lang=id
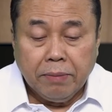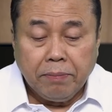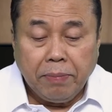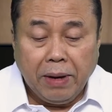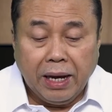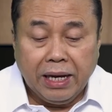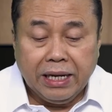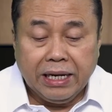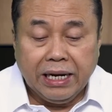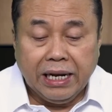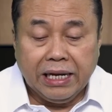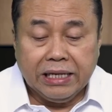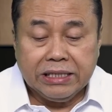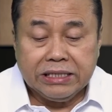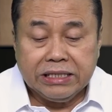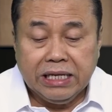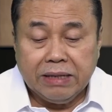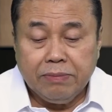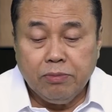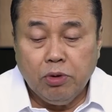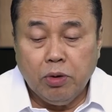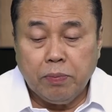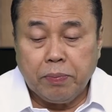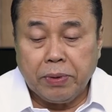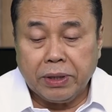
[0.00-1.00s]
Pak Era,
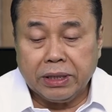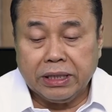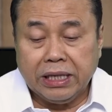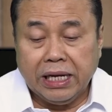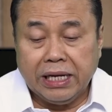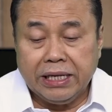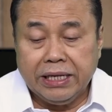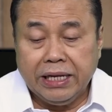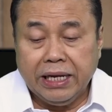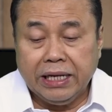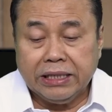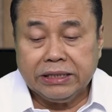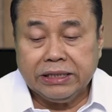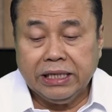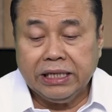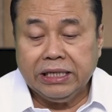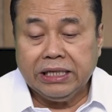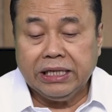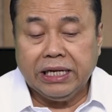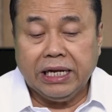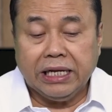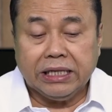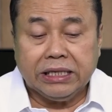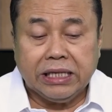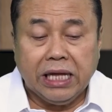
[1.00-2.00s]
mau bertanya, saya
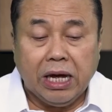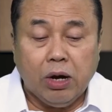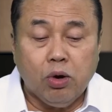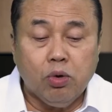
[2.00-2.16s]
tidak